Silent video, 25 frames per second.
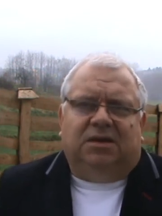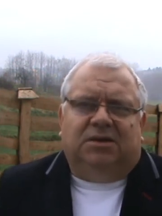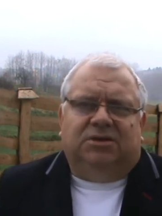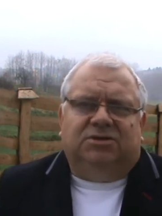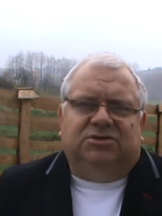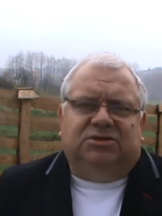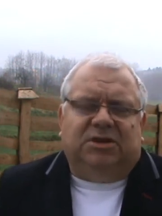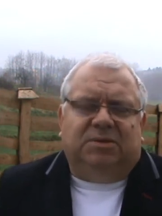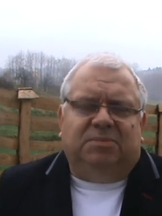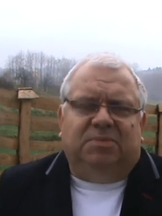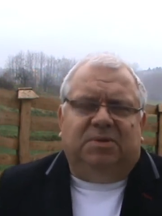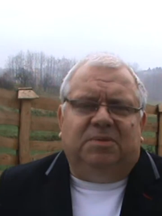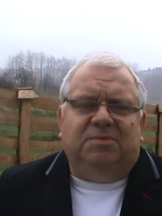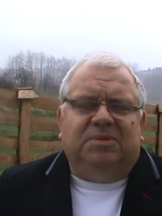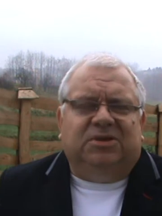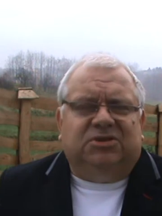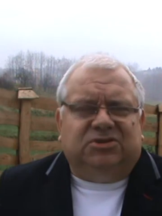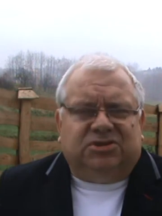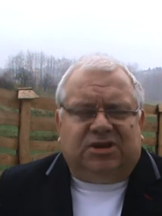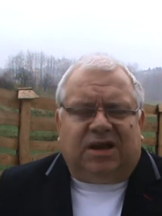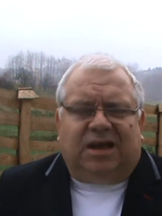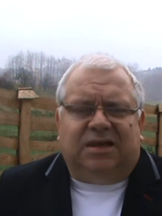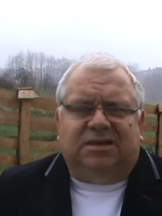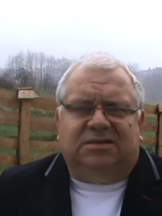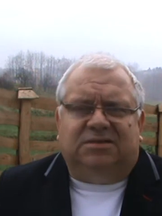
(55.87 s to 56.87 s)
żeby
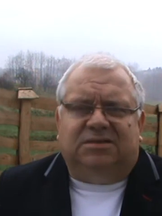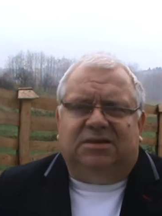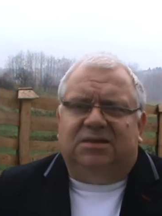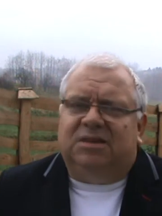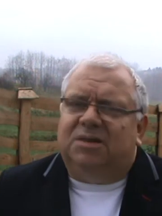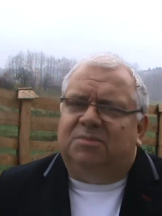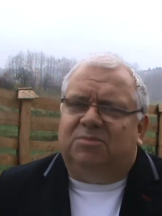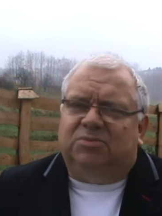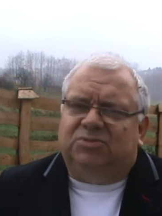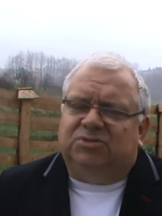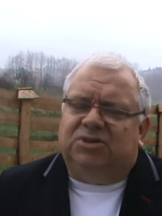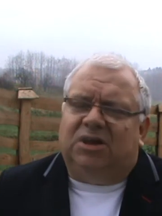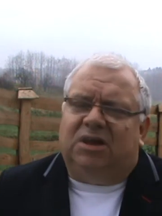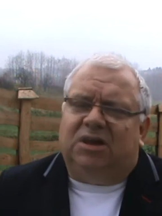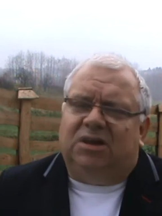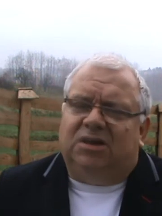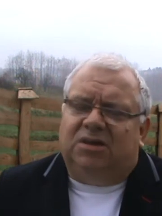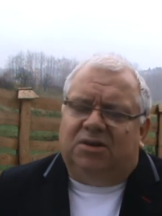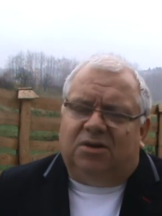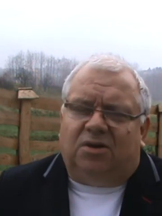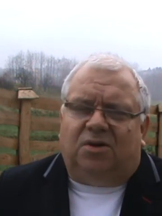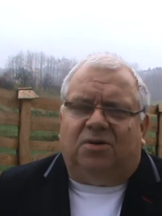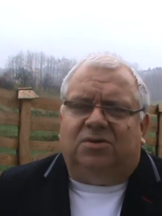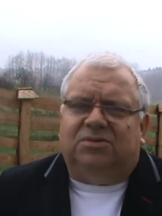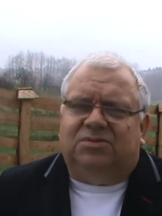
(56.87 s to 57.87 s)
mieszkańcy nie musieli
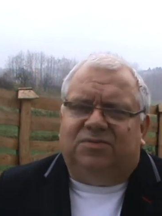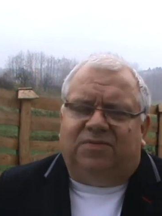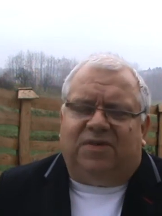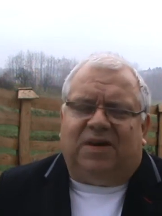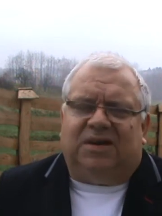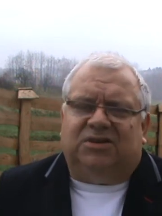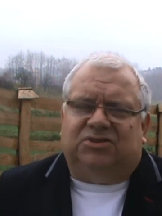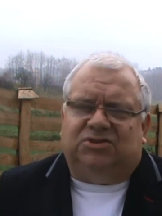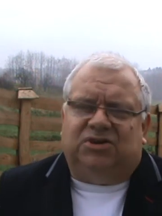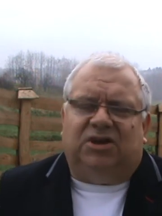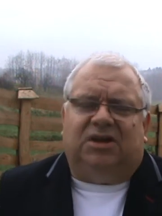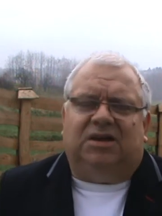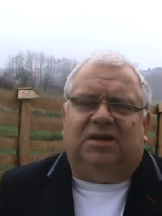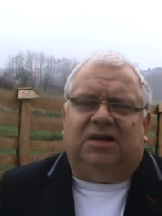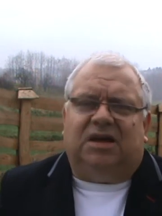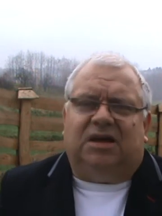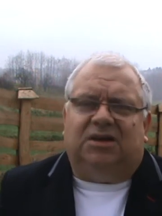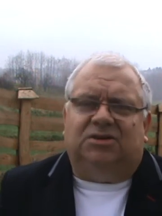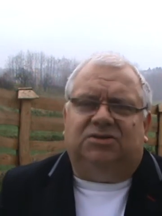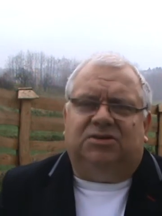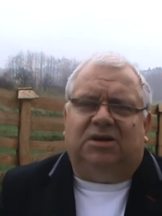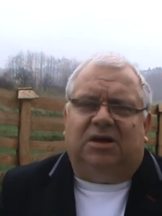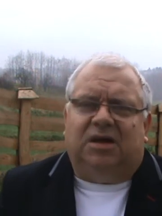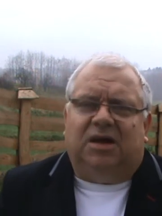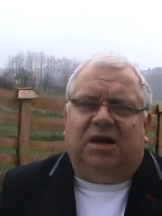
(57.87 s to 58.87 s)
rok, dwa
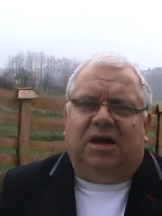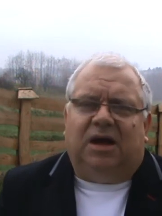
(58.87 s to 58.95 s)
czekać,